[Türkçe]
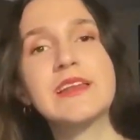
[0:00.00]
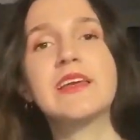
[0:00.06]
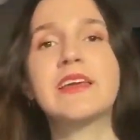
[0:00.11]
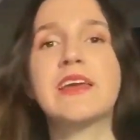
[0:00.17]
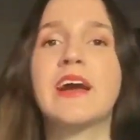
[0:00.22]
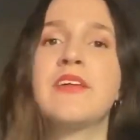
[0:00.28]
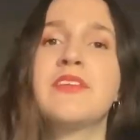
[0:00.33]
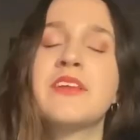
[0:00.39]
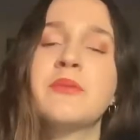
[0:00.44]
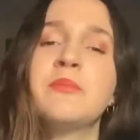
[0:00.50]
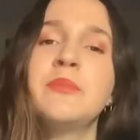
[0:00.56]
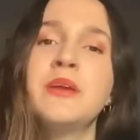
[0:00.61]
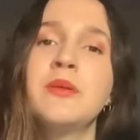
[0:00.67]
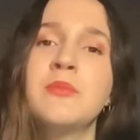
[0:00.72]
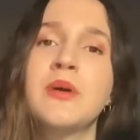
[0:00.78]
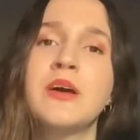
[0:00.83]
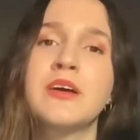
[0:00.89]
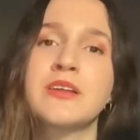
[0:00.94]
kendini
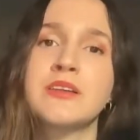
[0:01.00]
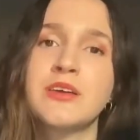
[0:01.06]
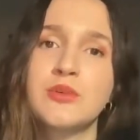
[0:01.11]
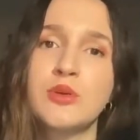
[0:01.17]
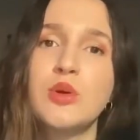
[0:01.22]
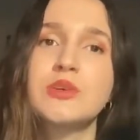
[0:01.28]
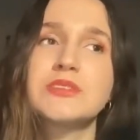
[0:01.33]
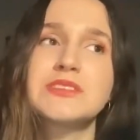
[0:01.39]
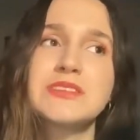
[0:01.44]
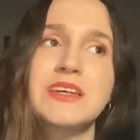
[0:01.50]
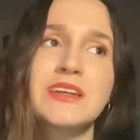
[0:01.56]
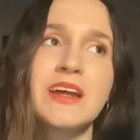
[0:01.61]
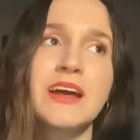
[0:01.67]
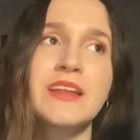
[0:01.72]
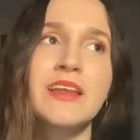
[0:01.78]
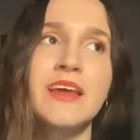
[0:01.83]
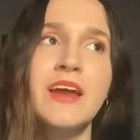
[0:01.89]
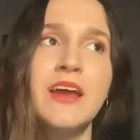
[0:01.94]
mimaride
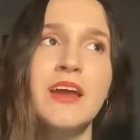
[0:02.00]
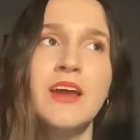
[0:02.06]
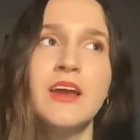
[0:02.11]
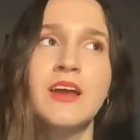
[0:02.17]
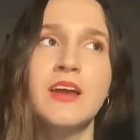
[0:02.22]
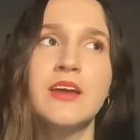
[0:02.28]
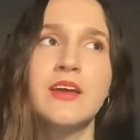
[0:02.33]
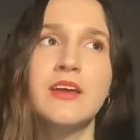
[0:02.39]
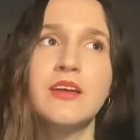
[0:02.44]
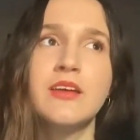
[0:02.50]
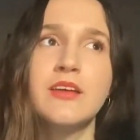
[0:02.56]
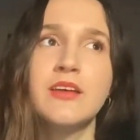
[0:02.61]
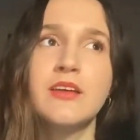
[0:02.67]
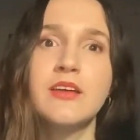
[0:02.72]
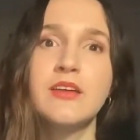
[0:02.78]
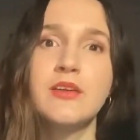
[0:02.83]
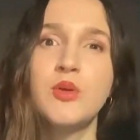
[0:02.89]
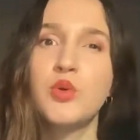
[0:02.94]
gösteren e,
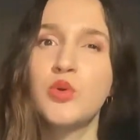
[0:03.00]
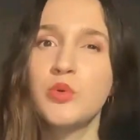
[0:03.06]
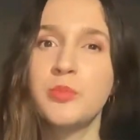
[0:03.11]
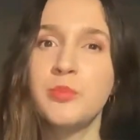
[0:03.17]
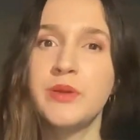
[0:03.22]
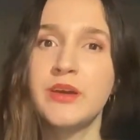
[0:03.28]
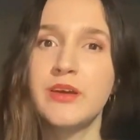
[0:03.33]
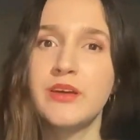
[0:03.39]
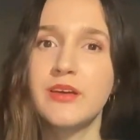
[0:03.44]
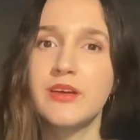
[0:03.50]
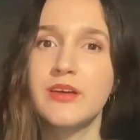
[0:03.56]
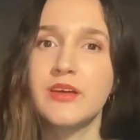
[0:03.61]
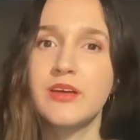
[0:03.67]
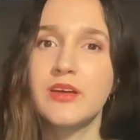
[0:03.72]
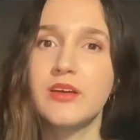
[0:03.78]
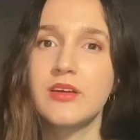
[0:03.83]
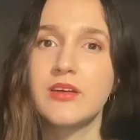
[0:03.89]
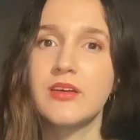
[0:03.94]
yoğun bir
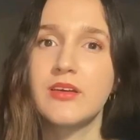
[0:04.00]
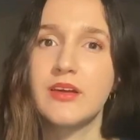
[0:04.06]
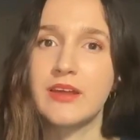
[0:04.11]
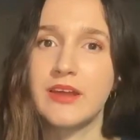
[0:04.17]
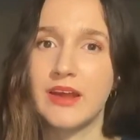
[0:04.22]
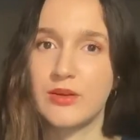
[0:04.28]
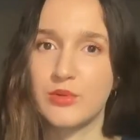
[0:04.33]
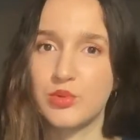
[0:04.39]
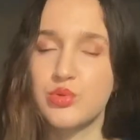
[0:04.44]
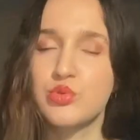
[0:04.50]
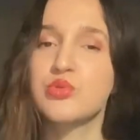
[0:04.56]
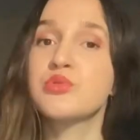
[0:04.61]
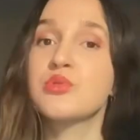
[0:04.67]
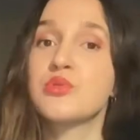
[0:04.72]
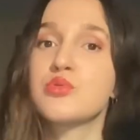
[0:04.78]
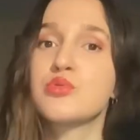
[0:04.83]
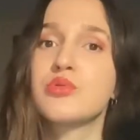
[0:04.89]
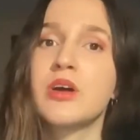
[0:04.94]
yani uzun
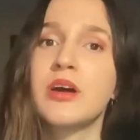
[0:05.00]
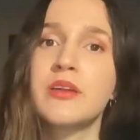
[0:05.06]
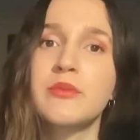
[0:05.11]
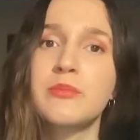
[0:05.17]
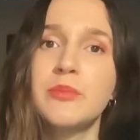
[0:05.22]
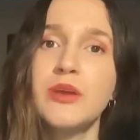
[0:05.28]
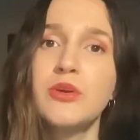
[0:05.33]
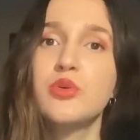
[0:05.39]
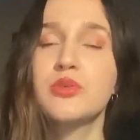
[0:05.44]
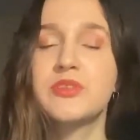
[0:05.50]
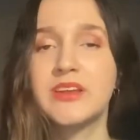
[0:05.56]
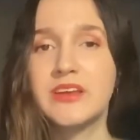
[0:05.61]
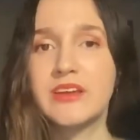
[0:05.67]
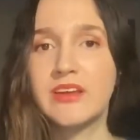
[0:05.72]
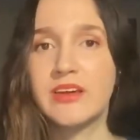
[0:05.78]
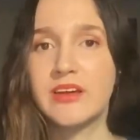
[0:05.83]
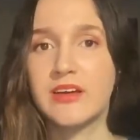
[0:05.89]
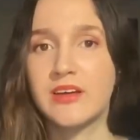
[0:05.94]
da süren bir
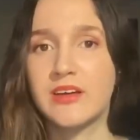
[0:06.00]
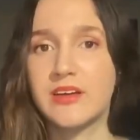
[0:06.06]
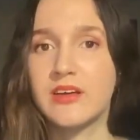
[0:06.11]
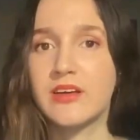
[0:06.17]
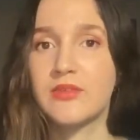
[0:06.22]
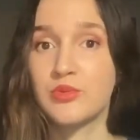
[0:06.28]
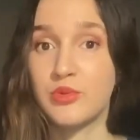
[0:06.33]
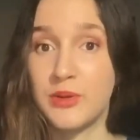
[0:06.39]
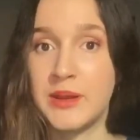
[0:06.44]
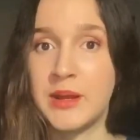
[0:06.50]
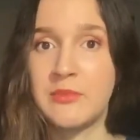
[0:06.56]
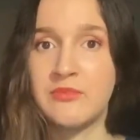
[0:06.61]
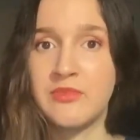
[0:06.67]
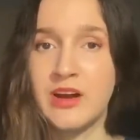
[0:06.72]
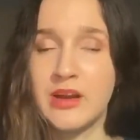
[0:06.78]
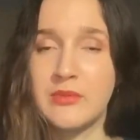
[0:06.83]
gotik dönem var